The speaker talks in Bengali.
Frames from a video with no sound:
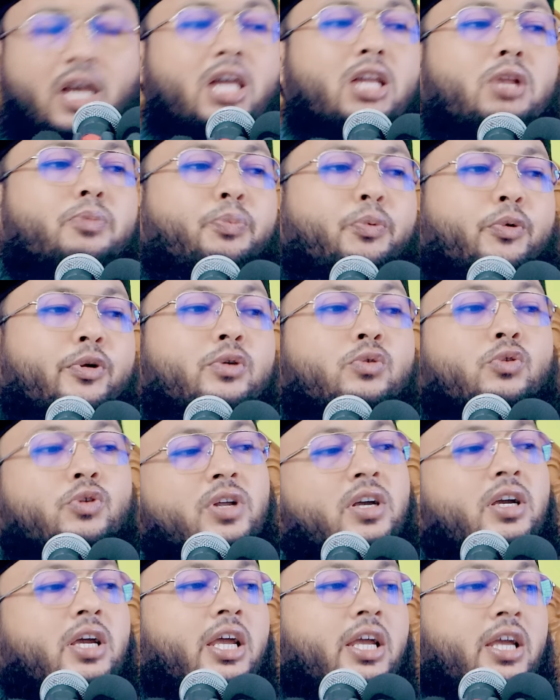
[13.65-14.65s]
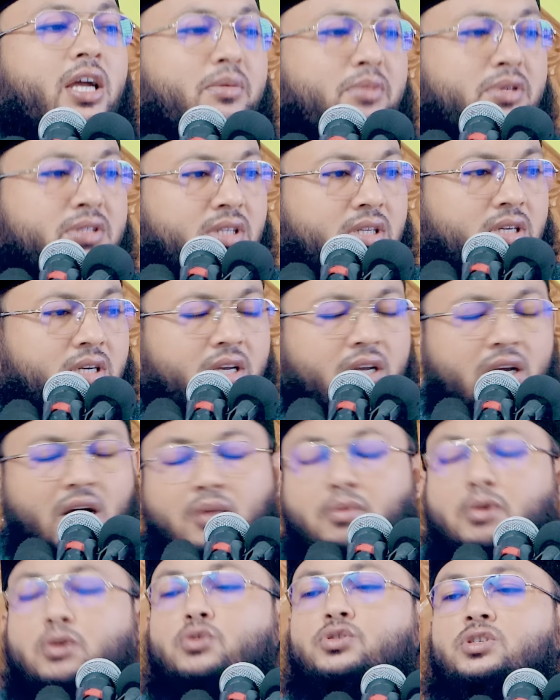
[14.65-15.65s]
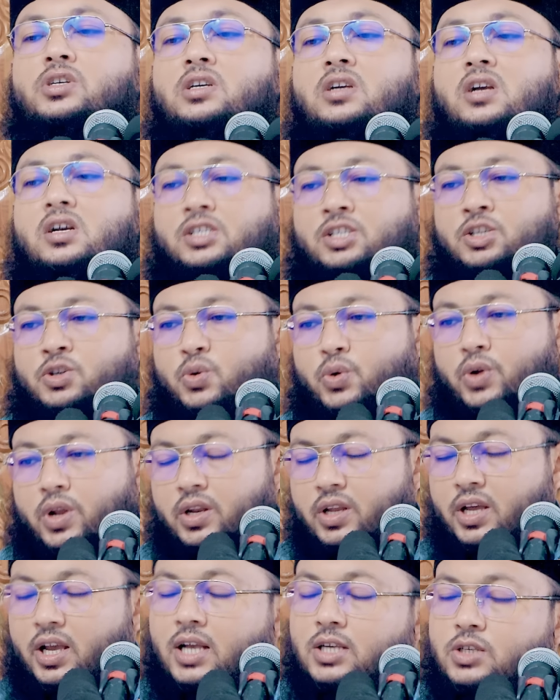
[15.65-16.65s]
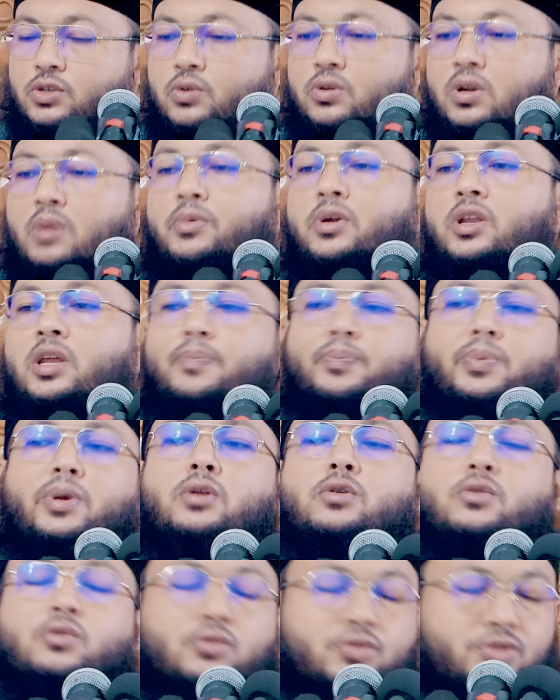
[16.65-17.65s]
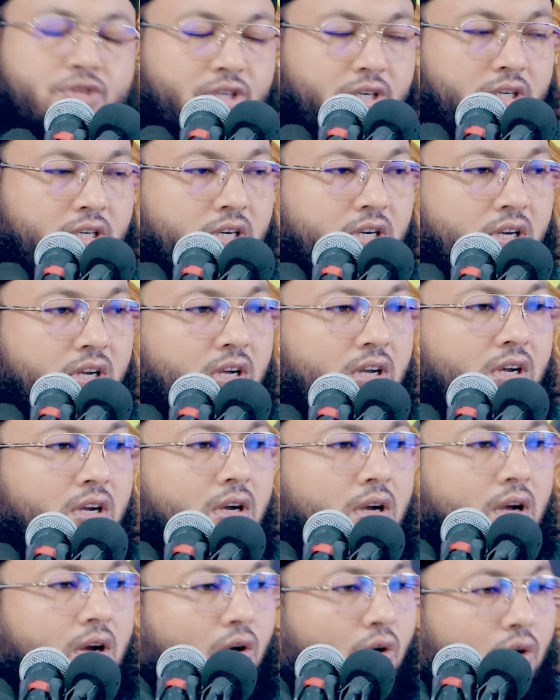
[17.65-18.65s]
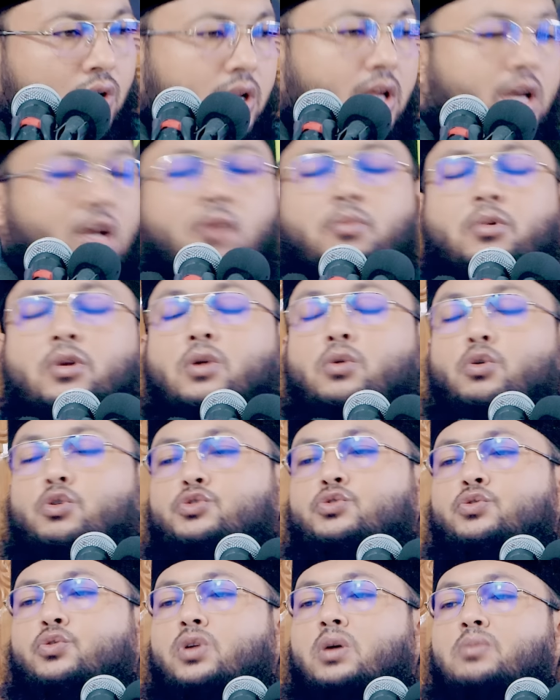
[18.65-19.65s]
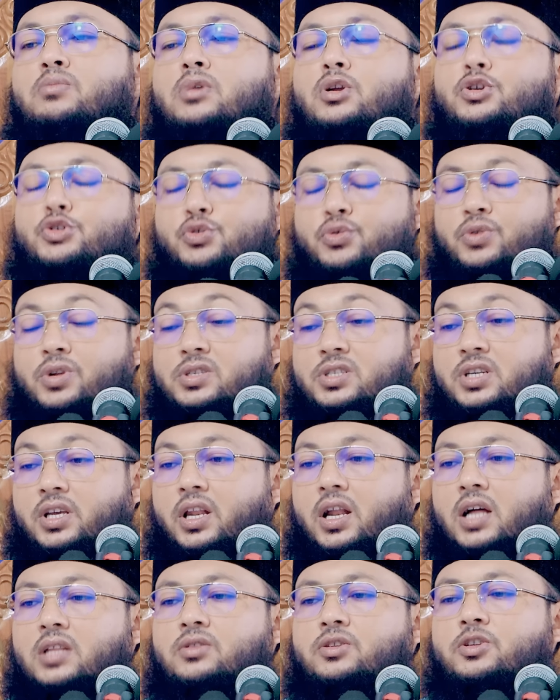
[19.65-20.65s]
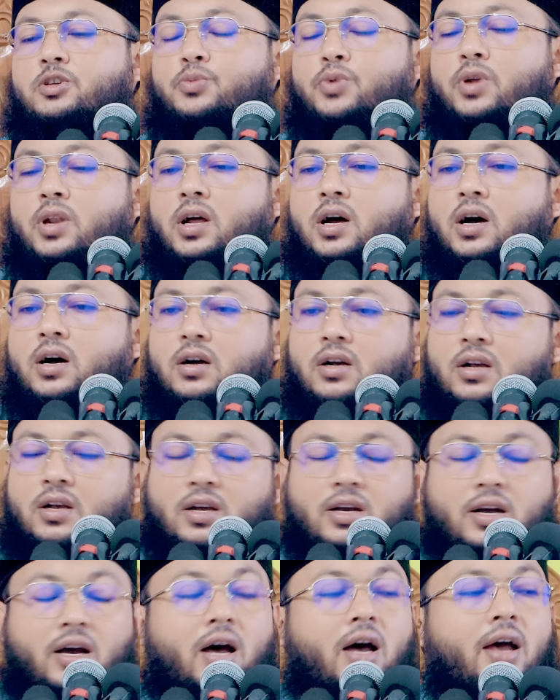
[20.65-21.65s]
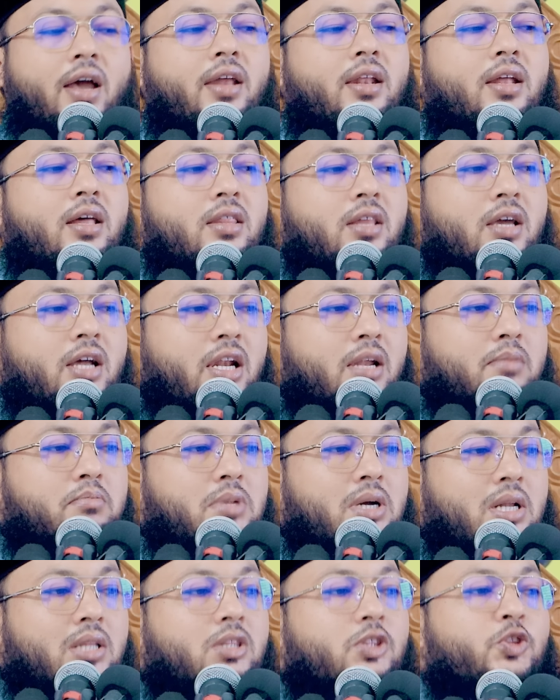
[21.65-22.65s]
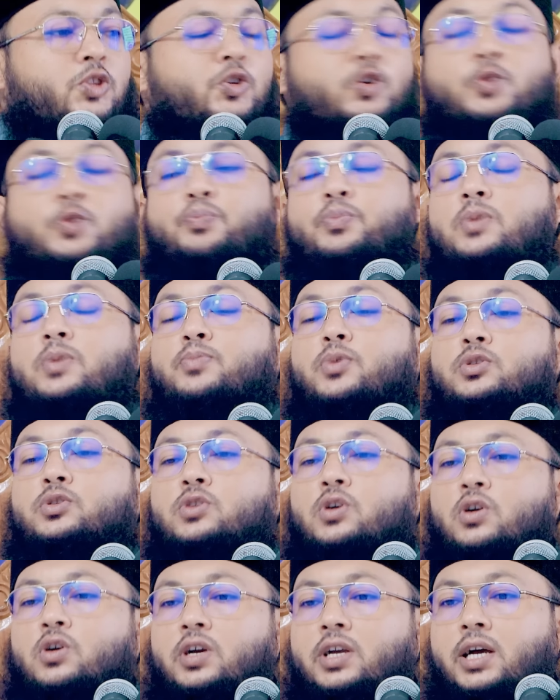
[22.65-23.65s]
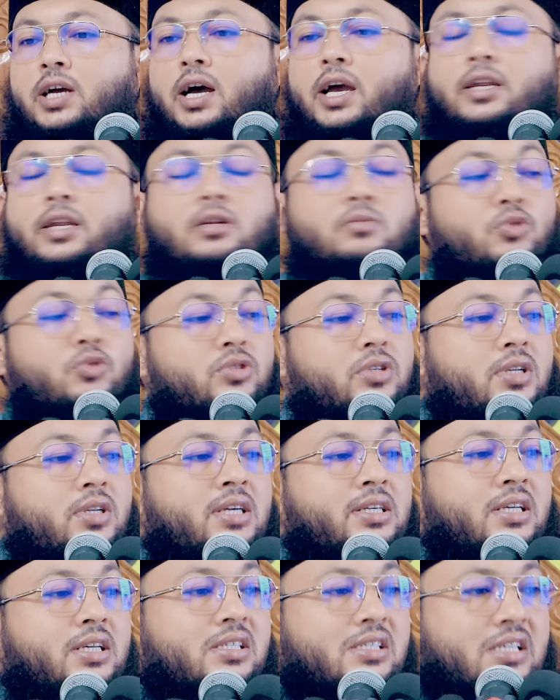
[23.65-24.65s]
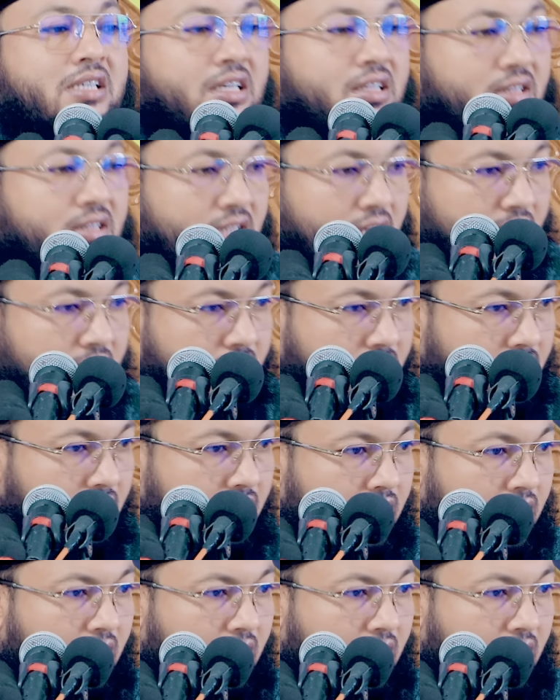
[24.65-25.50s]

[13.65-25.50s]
এরপরে অনেকেই আমাদেরকে আবারও জিজ্ঞাসা করেন এই জন্য আমি রিপিট করছি অনেকে বলে হুজুর আমরা শুনেছি রাত্রেবেলা আয়না দেখলে মারাত্মক বিপদ হয় আয়নার মধ্যে নাকি জিন থাকে